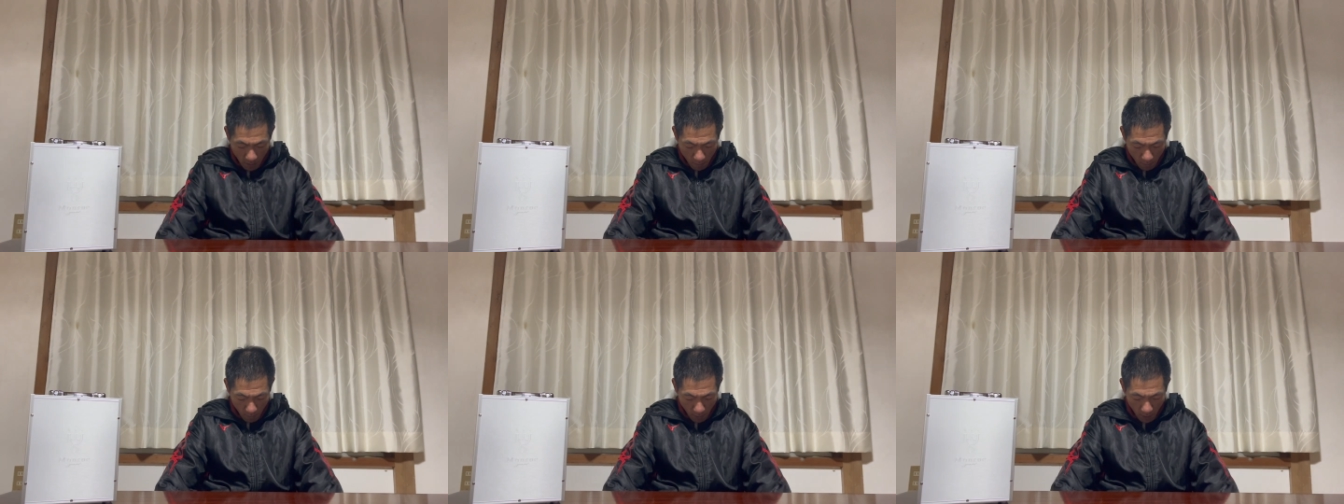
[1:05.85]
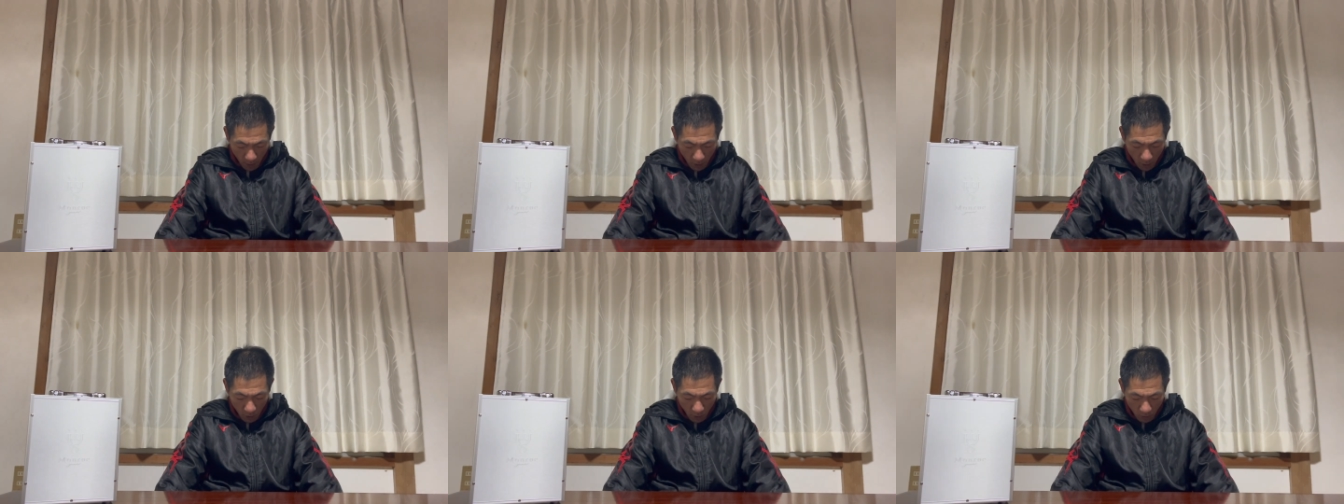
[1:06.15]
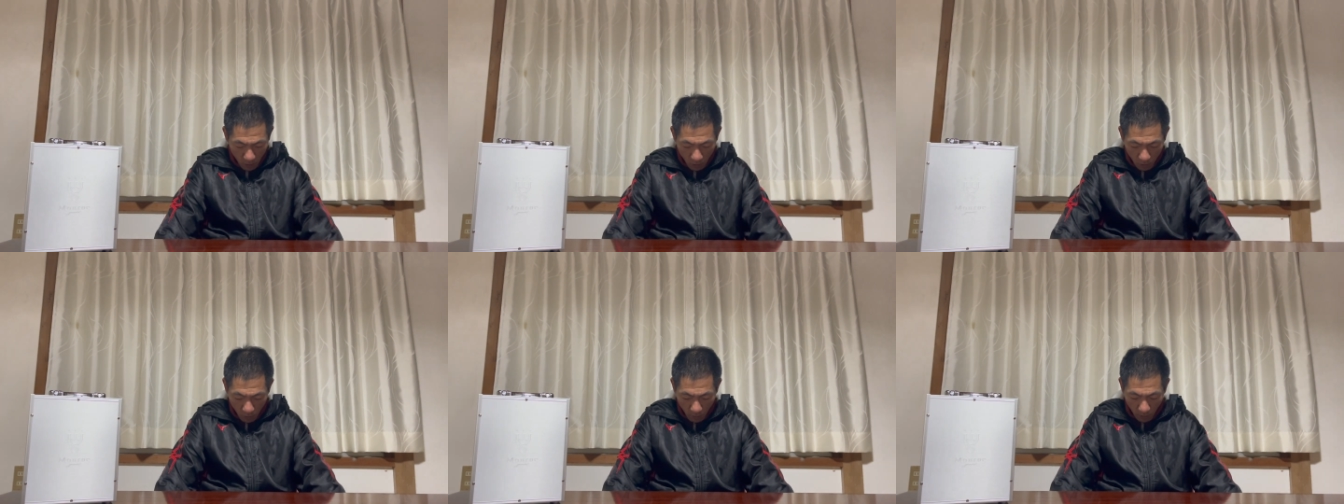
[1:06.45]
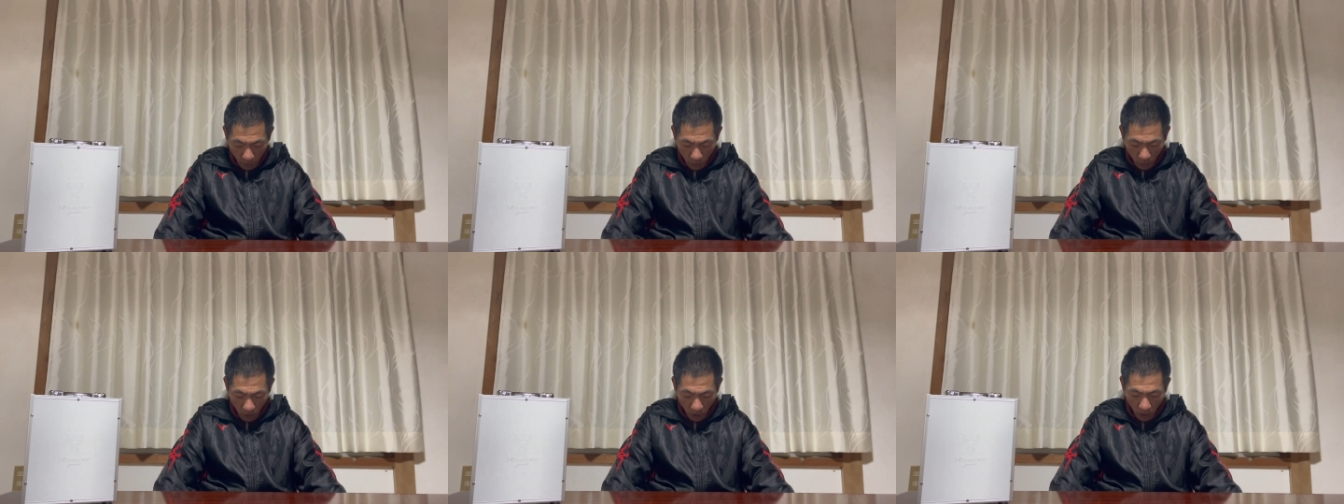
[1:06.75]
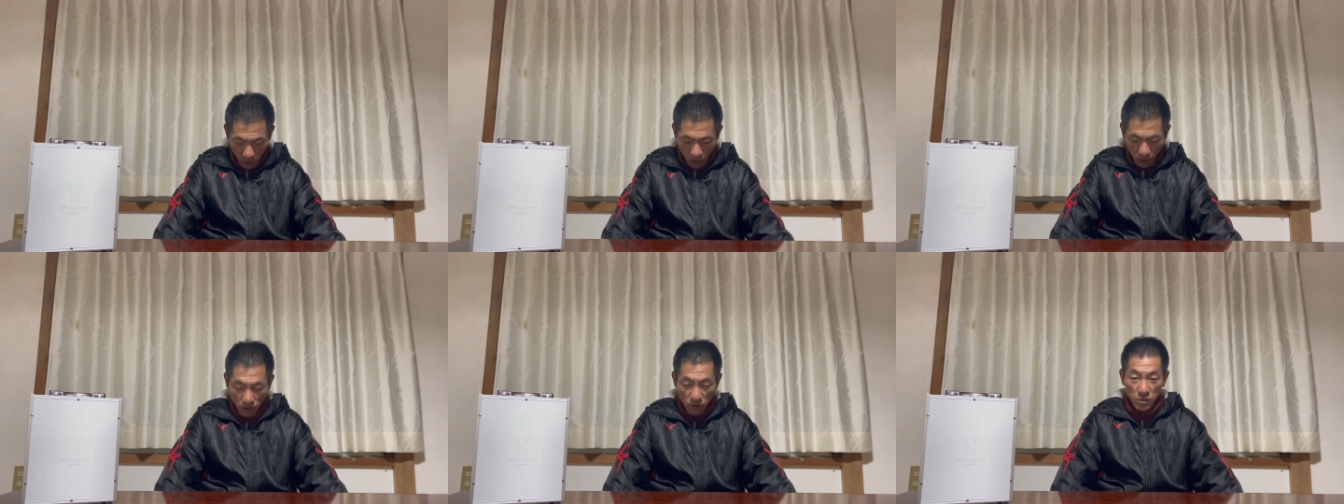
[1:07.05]
毎日行くわけじゃな
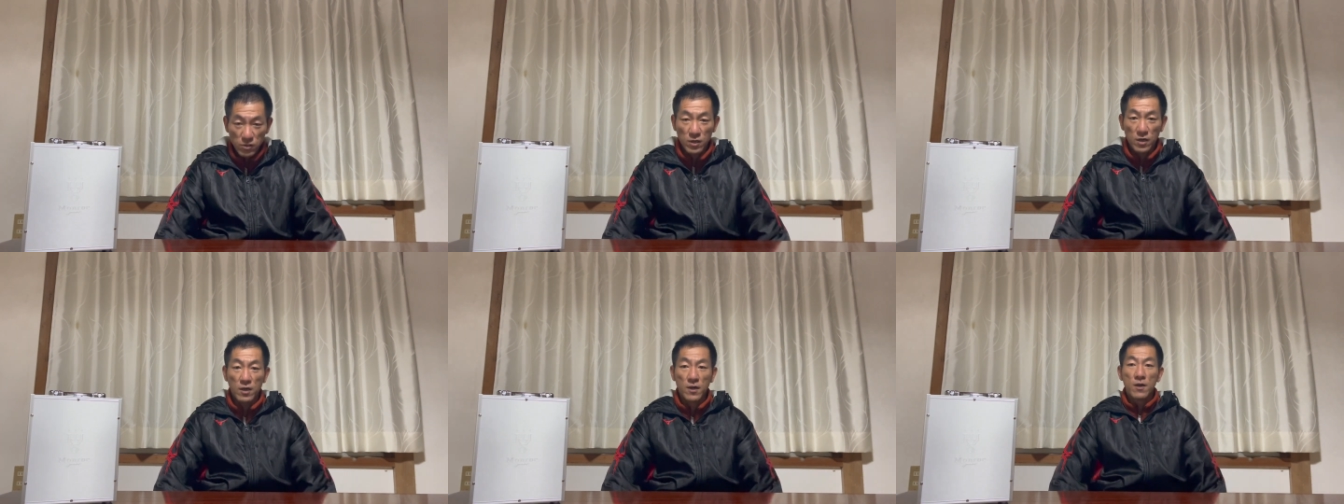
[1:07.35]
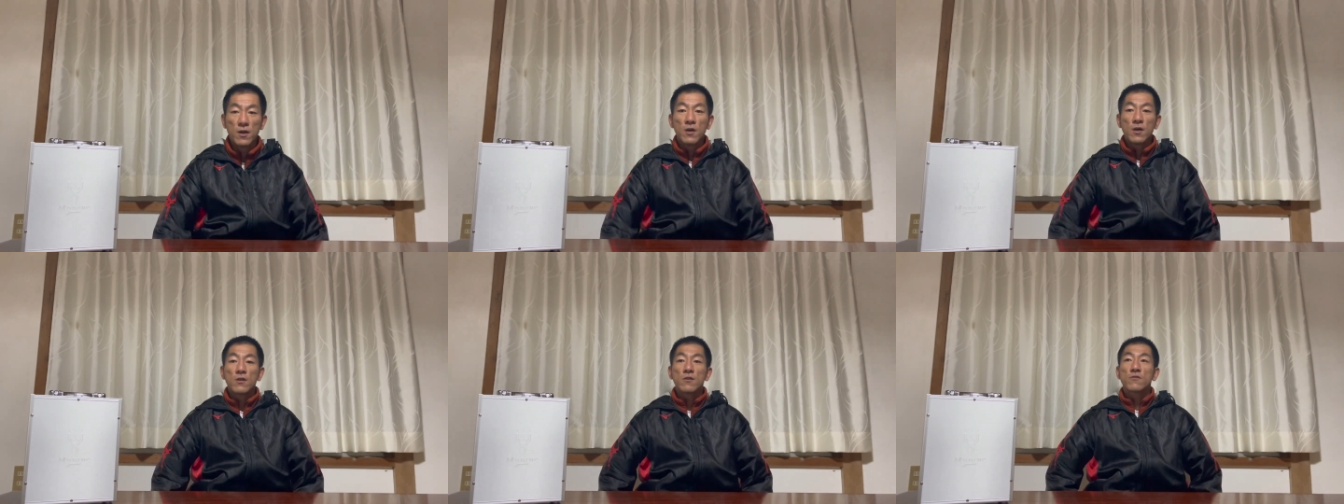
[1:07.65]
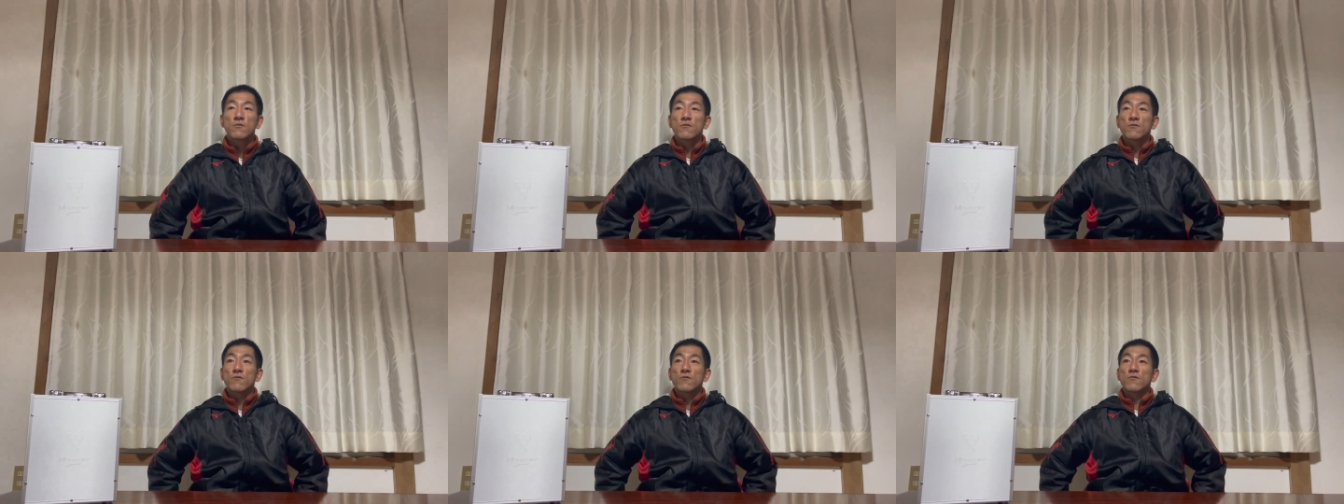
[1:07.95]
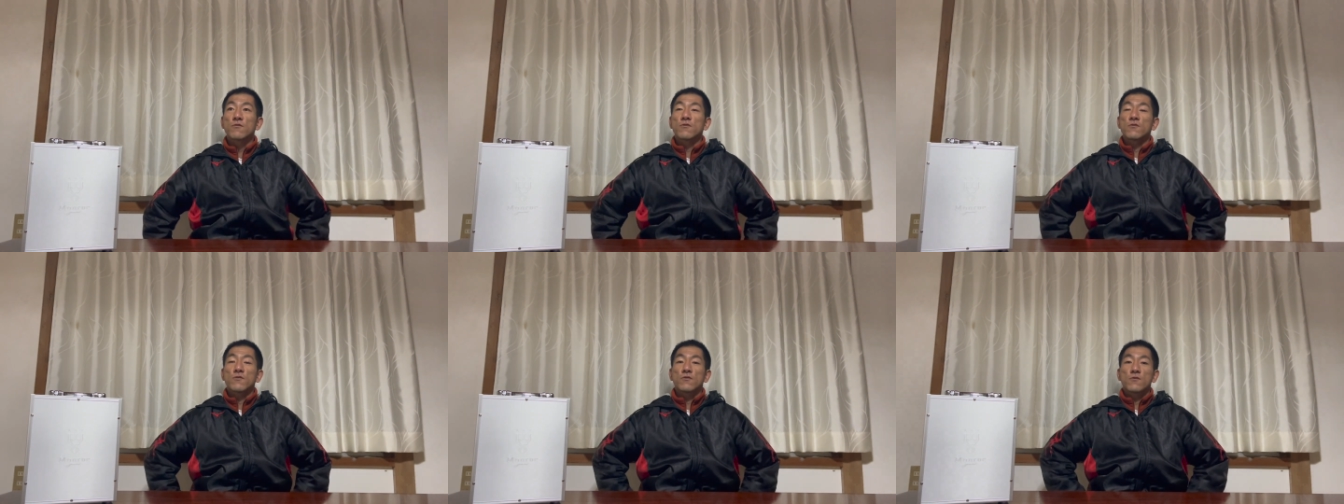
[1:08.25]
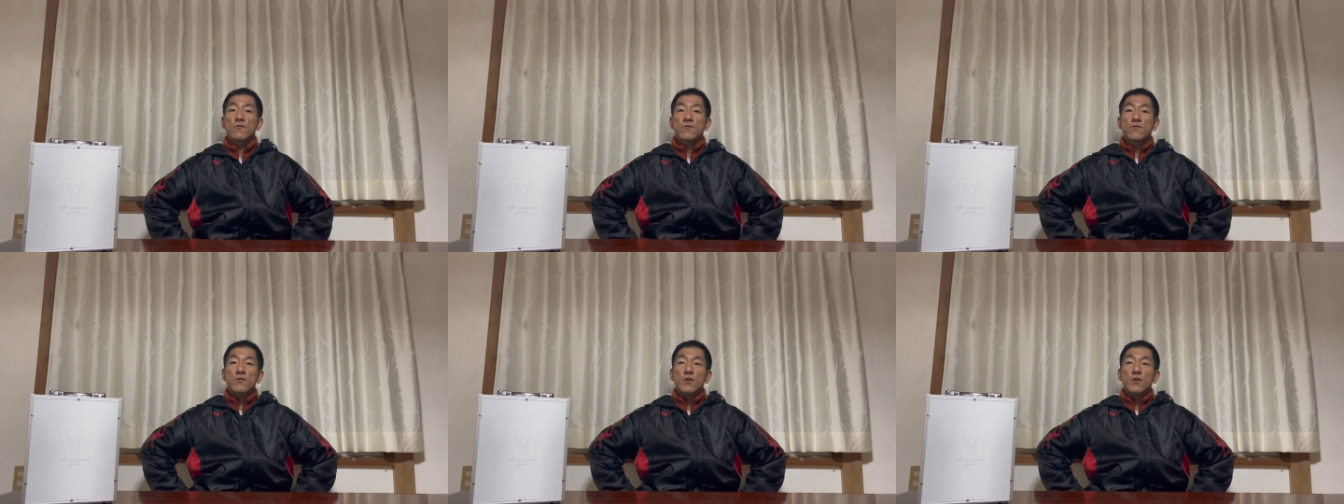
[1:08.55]
いからさ、そうそうそうそう。